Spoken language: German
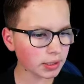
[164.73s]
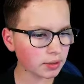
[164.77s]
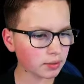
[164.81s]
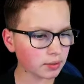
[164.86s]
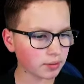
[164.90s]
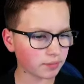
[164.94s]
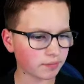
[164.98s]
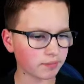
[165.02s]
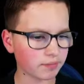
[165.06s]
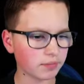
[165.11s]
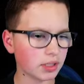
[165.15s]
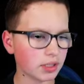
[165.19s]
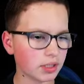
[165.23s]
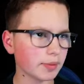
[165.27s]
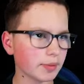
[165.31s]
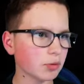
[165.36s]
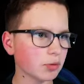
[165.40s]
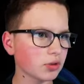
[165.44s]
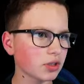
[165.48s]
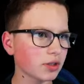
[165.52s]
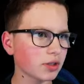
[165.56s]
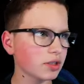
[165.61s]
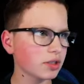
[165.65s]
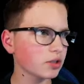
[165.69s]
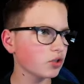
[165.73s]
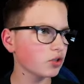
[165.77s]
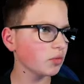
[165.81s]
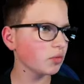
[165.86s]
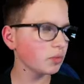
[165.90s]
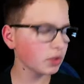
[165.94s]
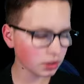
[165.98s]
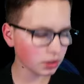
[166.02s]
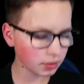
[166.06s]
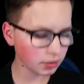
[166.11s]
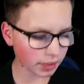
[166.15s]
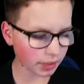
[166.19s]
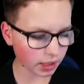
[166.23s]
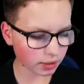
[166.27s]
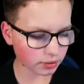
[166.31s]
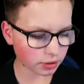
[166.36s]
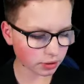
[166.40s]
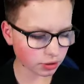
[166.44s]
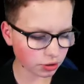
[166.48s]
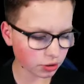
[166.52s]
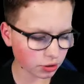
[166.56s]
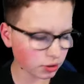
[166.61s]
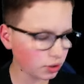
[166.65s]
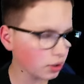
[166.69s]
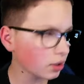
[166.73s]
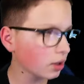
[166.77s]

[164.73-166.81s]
Dann Jetzt bei uns ins Terminal machen, zum Beispiel